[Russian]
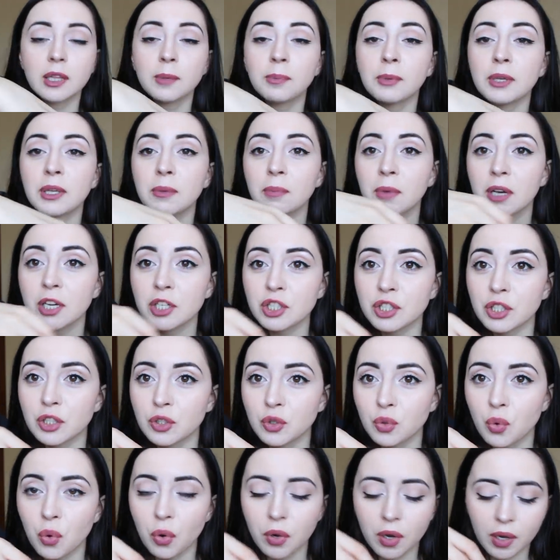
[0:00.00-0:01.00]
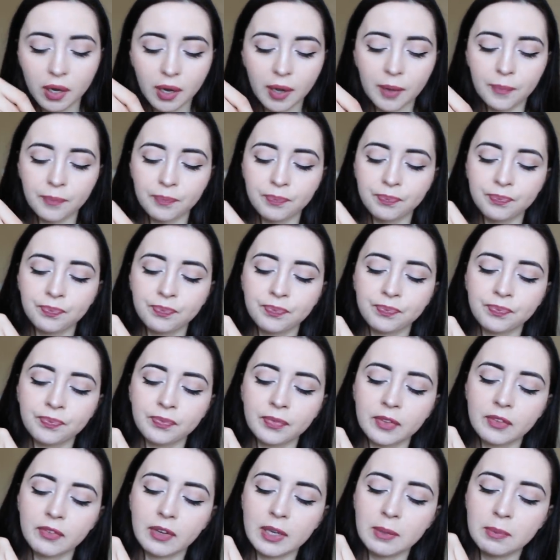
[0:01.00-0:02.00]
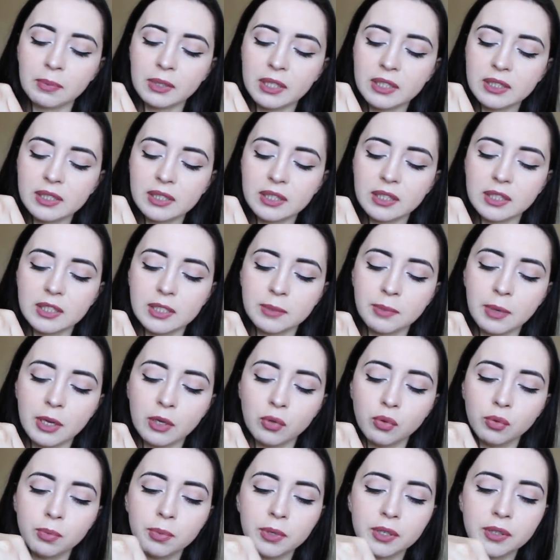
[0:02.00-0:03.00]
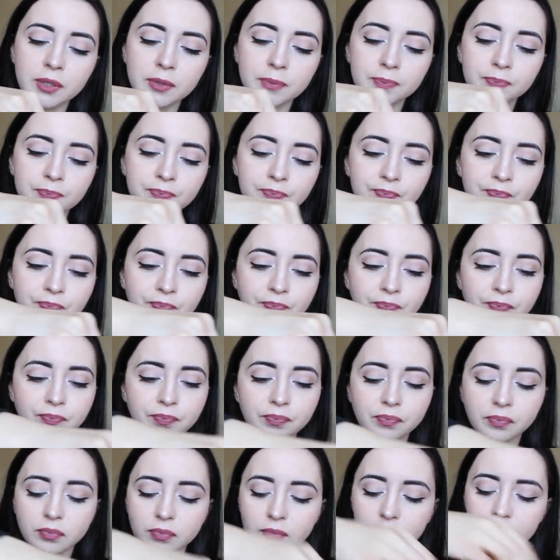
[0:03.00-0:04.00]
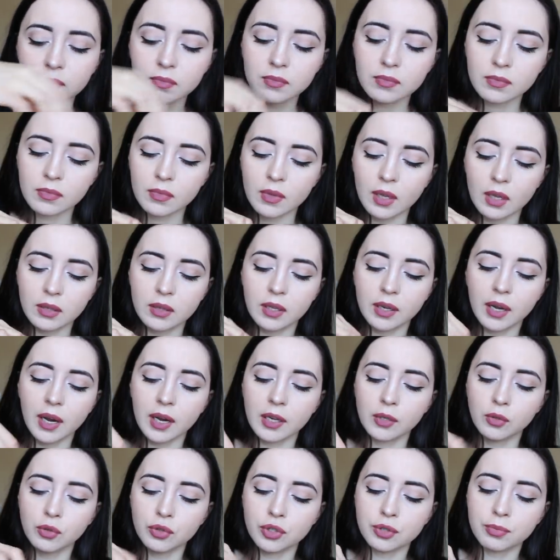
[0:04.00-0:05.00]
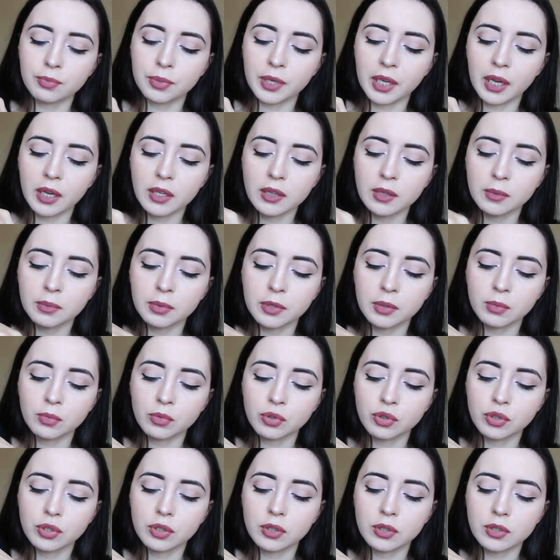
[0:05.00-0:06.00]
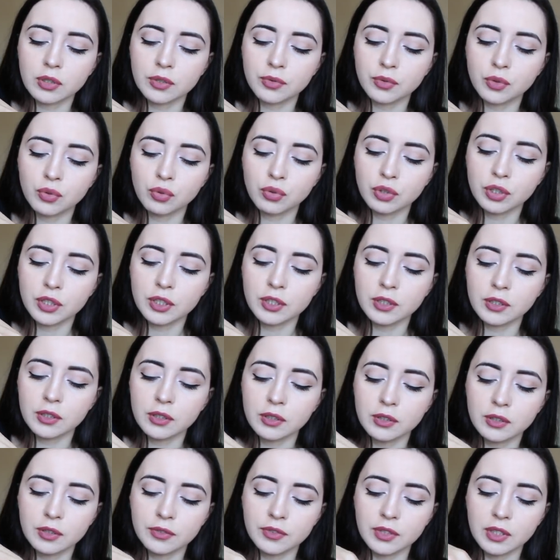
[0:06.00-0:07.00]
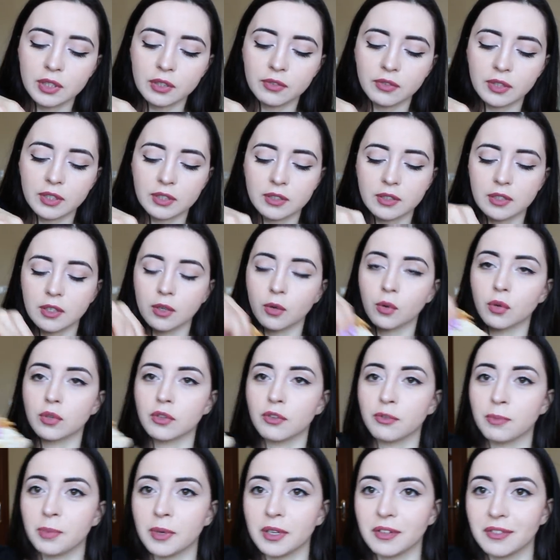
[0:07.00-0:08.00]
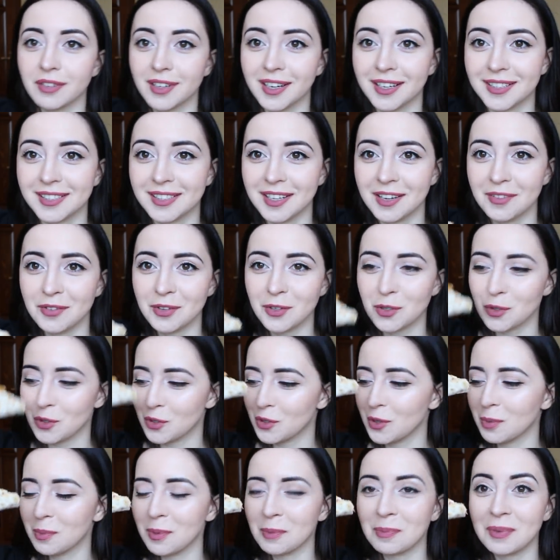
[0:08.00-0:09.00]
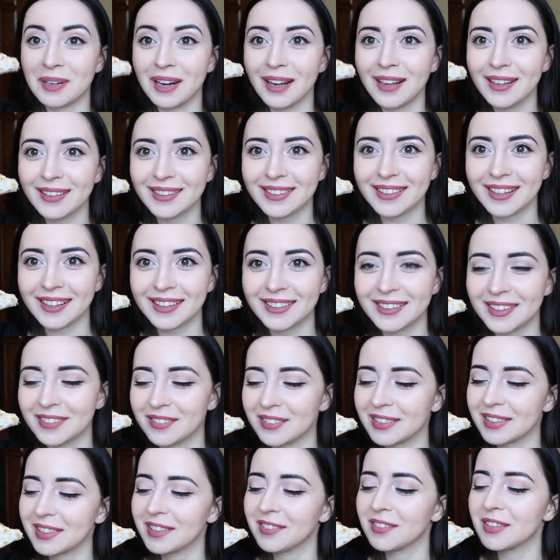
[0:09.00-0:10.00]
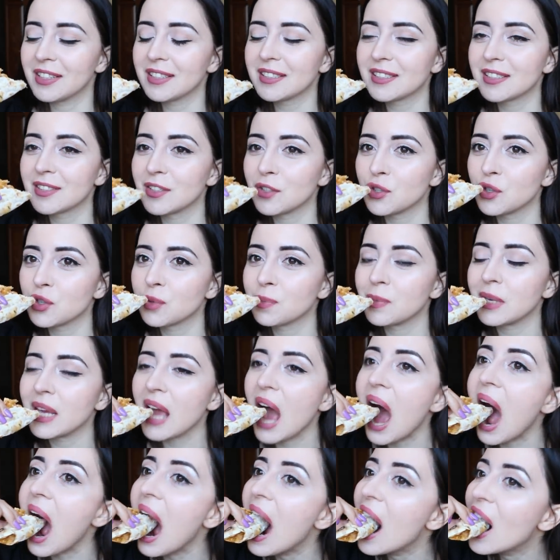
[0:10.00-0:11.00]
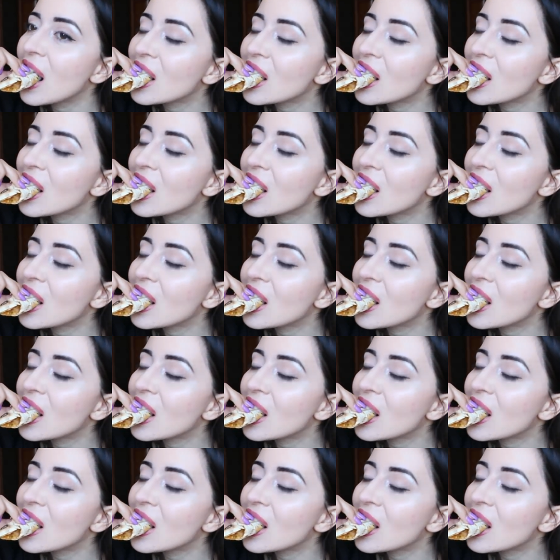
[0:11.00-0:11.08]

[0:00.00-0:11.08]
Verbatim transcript: Ты понимаешь, насколько твои близкие тебя любят. Это реально очень приятно, потому что за всю жизнь, за все 23 года в первый раз я вижу, чтобы брат как-то волновался насчет меня.